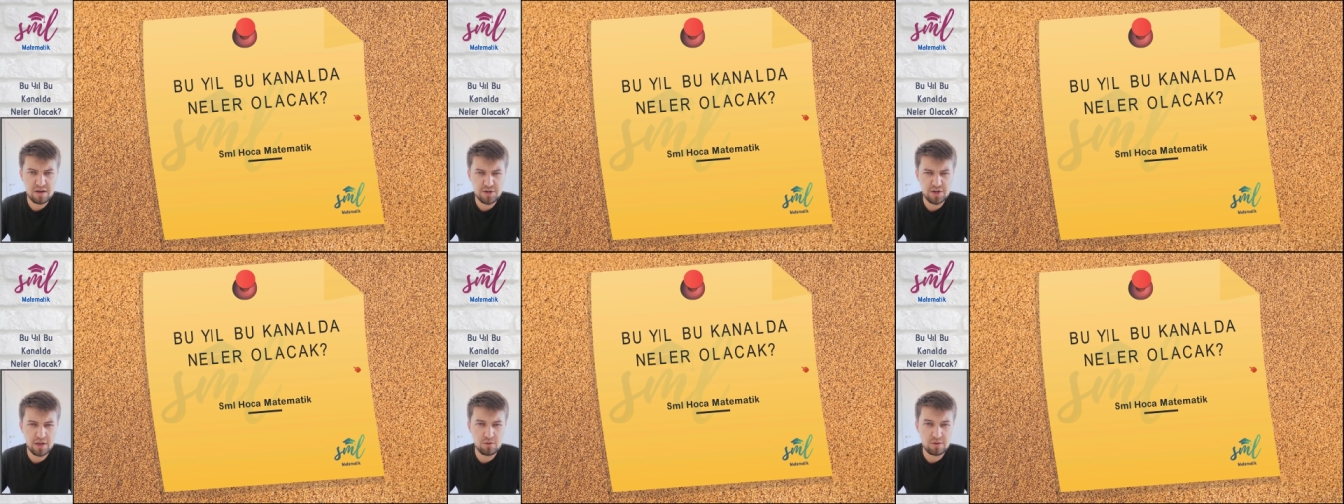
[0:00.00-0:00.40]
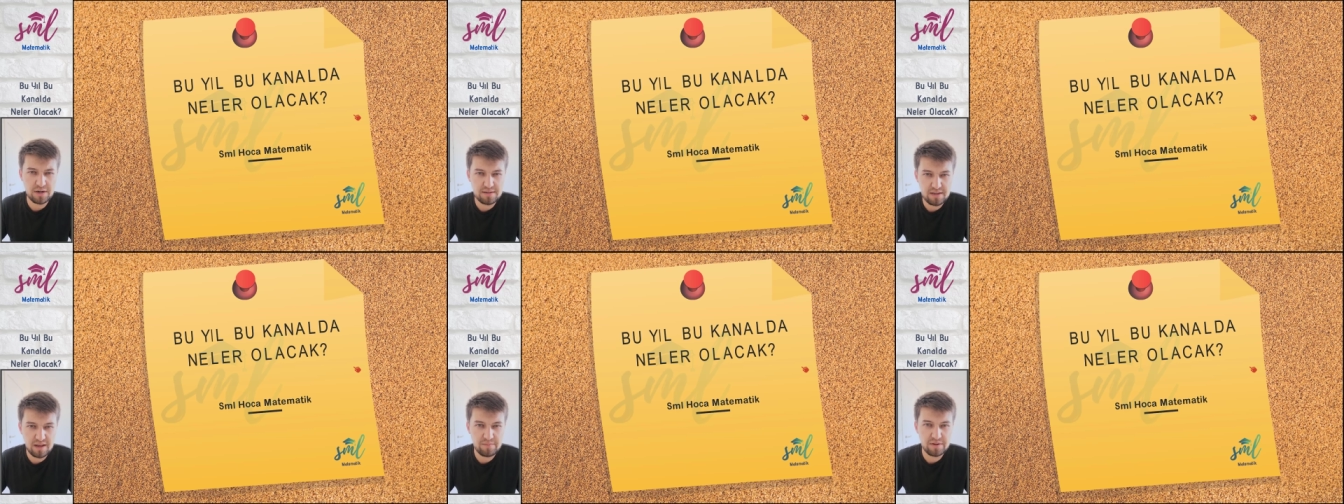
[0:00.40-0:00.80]
aşağı
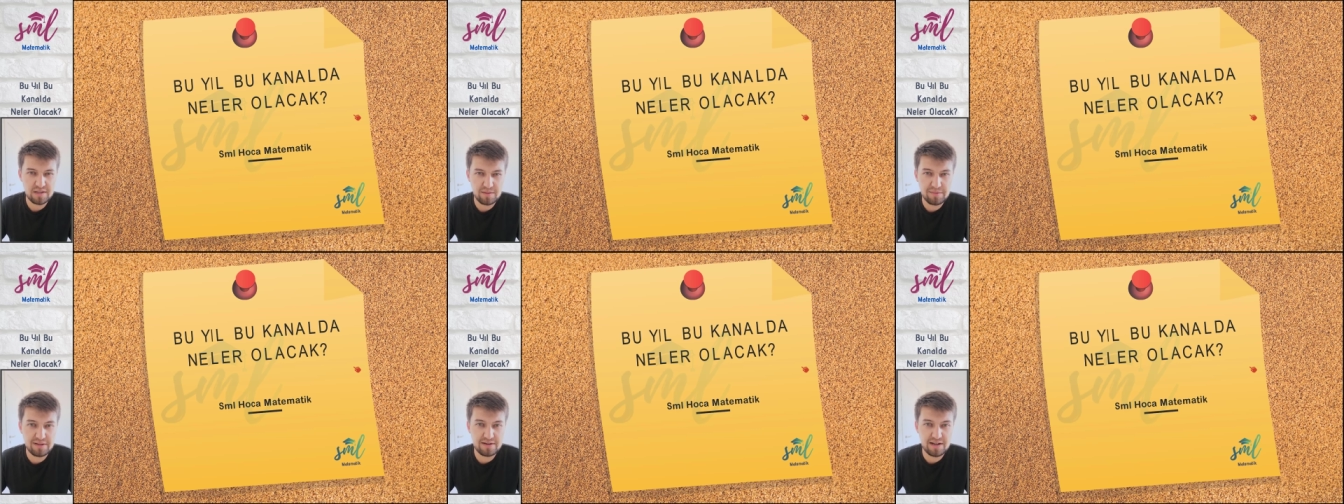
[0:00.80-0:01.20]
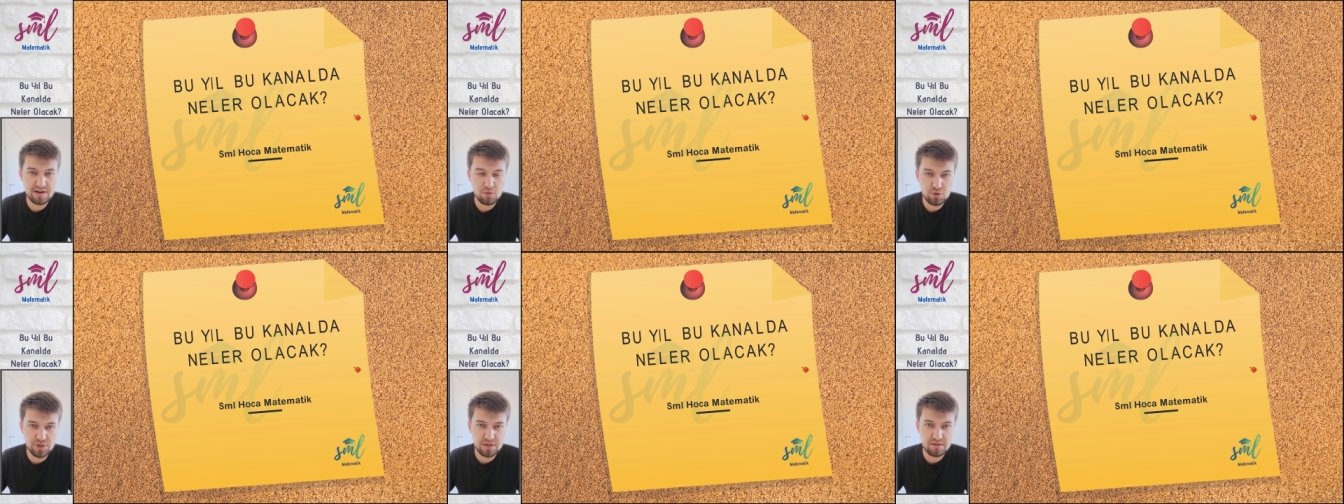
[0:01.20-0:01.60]
yukarı tahmin edebilirler
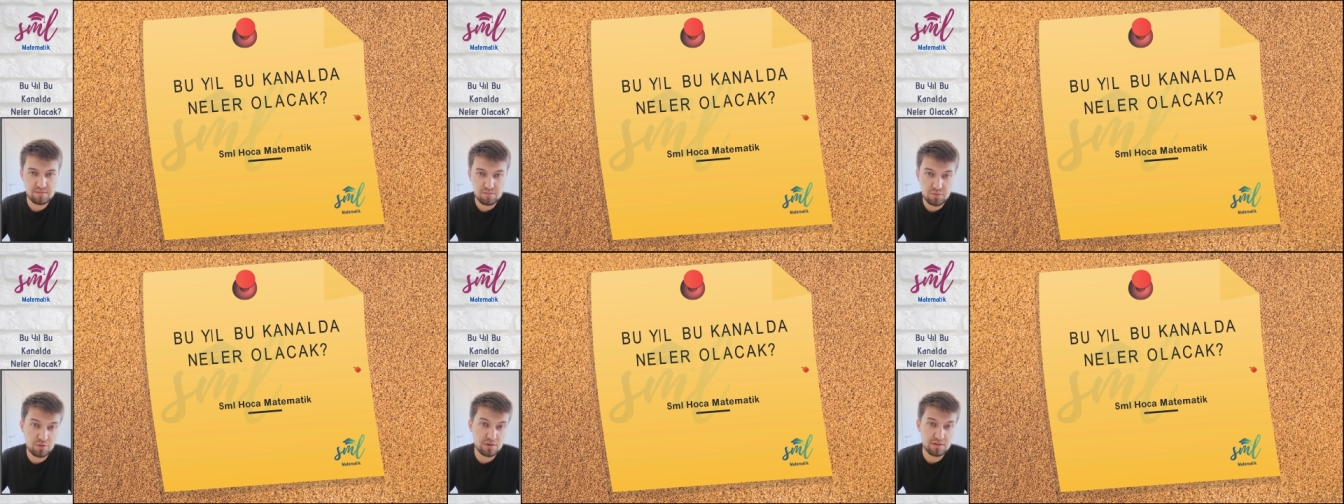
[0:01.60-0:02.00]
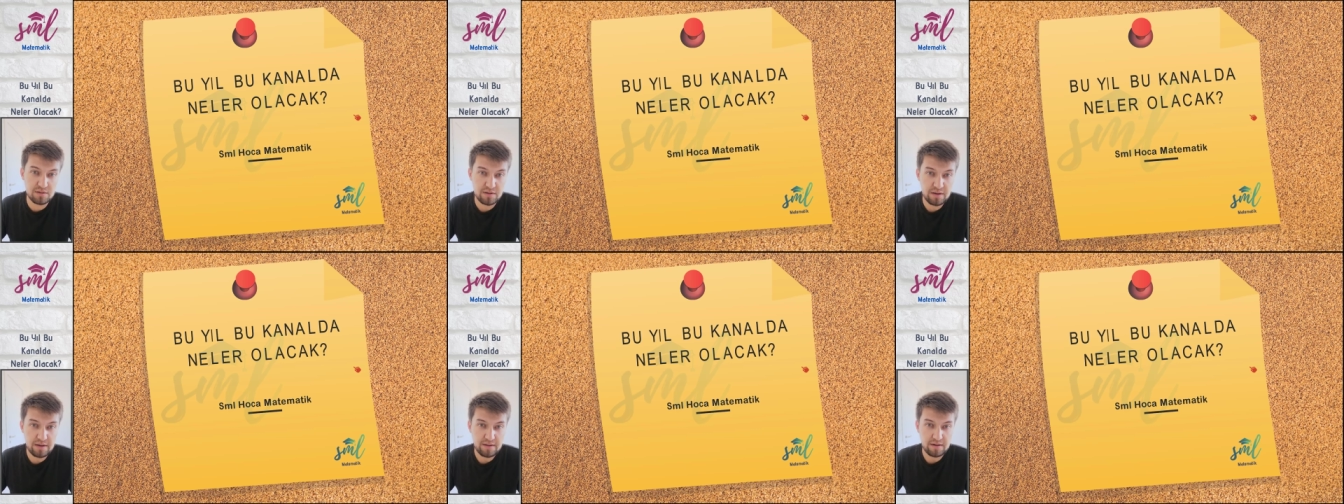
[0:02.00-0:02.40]
hocanın bu yıl
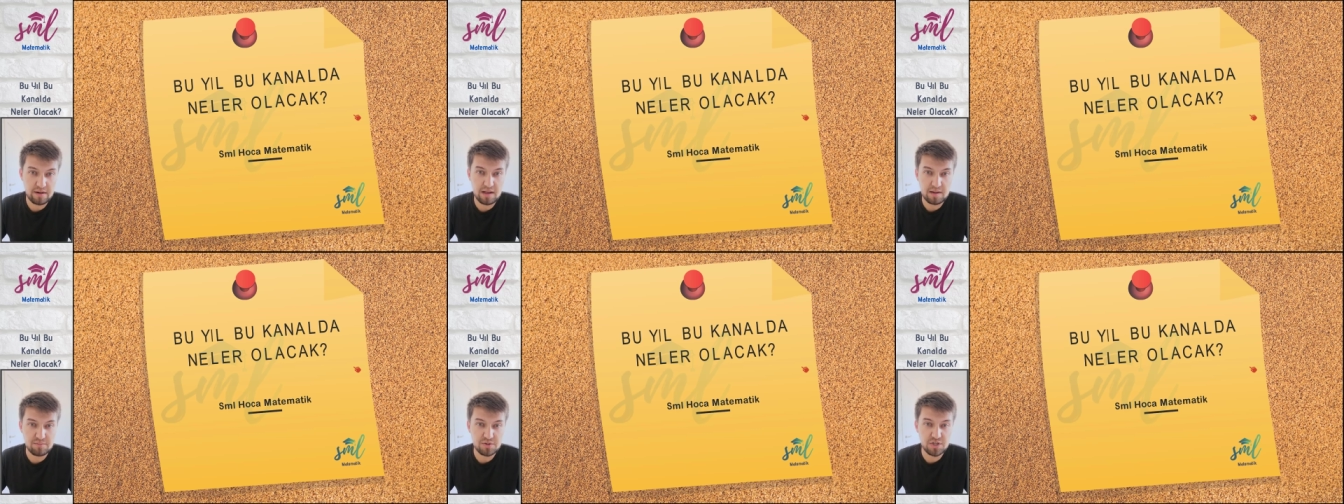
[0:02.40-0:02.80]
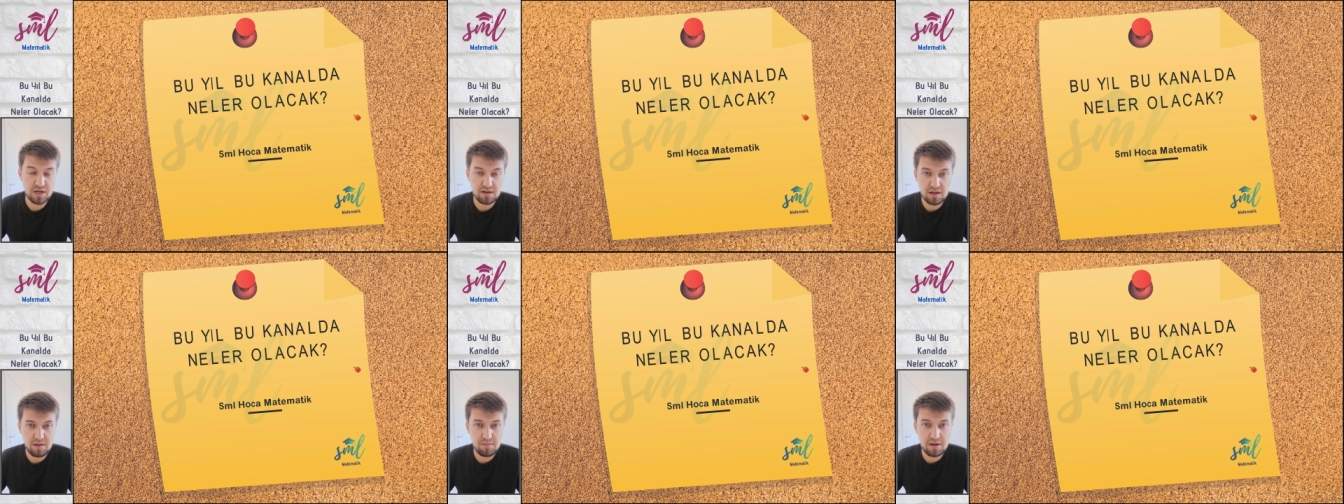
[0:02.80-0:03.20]
ne
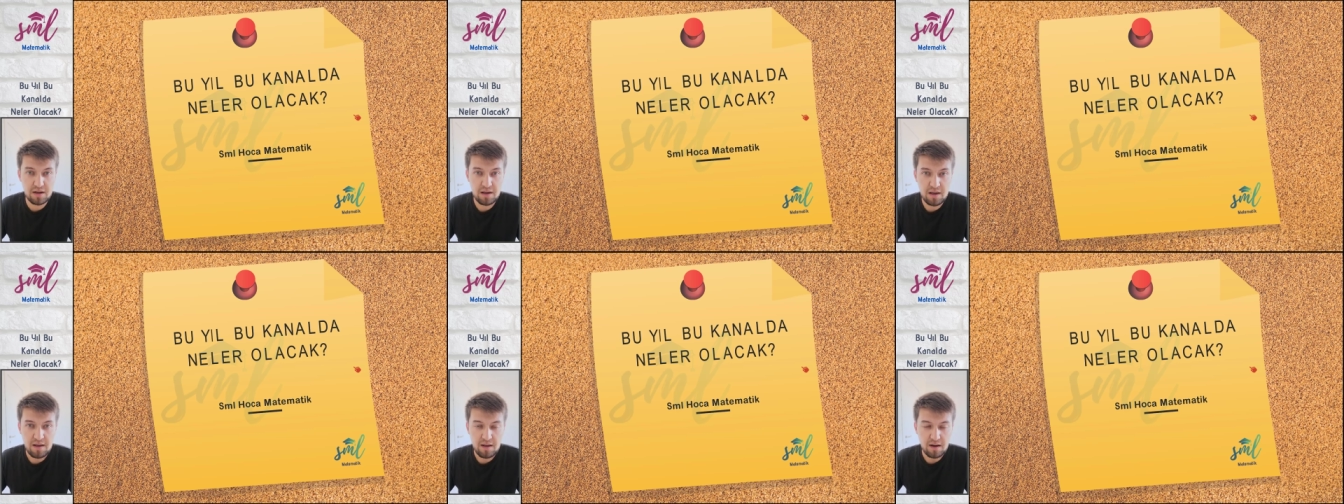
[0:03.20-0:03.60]
yapacağını ama